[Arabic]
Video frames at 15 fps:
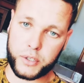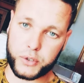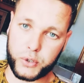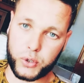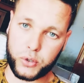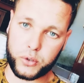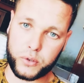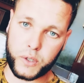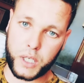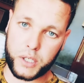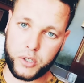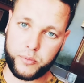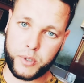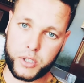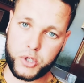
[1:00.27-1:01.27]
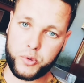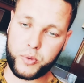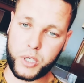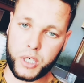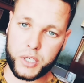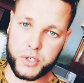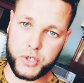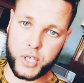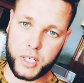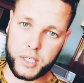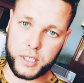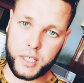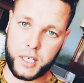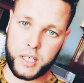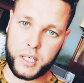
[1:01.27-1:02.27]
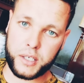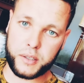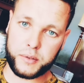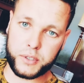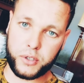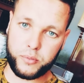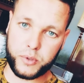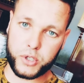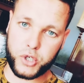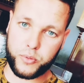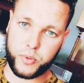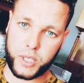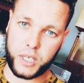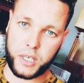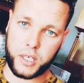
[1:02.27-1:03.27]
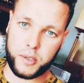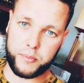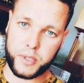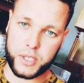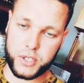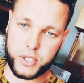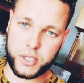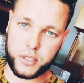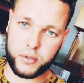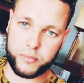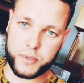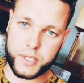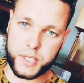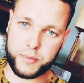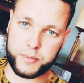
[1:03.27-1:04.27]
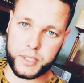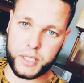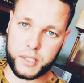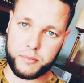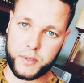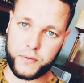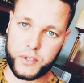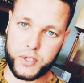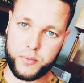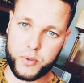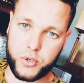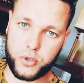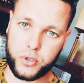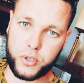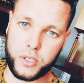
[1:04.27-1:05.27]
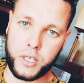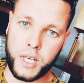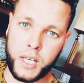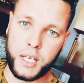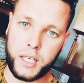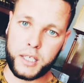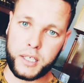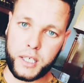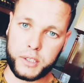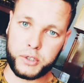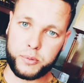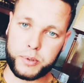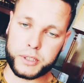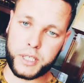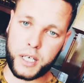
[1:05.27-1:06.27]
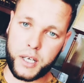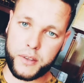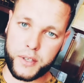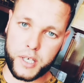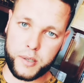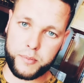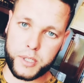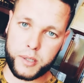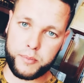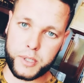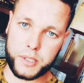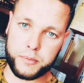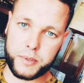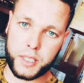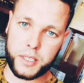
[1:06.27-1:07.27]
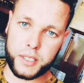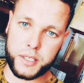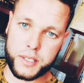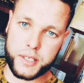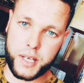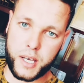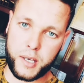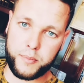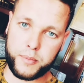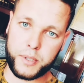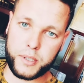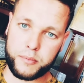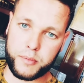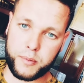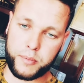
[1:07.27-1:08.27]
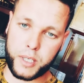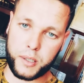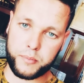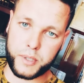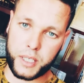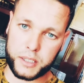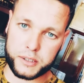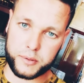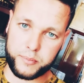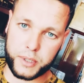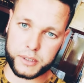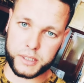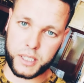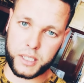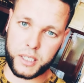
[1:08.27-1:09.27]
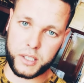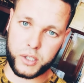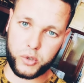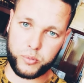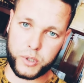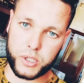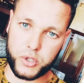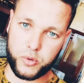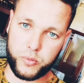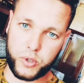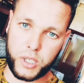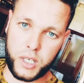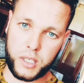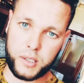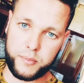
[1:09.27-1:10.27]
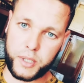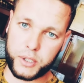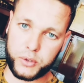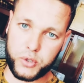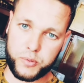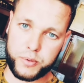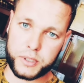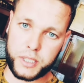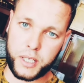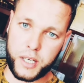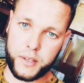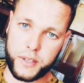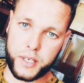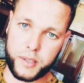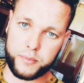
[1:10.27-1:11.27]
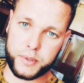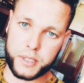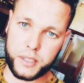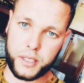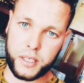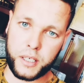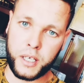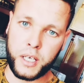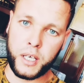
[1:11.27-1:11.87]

دخولها يوم الجمعة إن شاء الله يوم الجمعة ما هيش كيوم السبت يعني ما فيش مشكل اللي عنده بطاقة ذهبية بإمكانه سحب مبلغ منحة البطالة يوم الجمعة اللي ما عندوش بطاقة ذهبية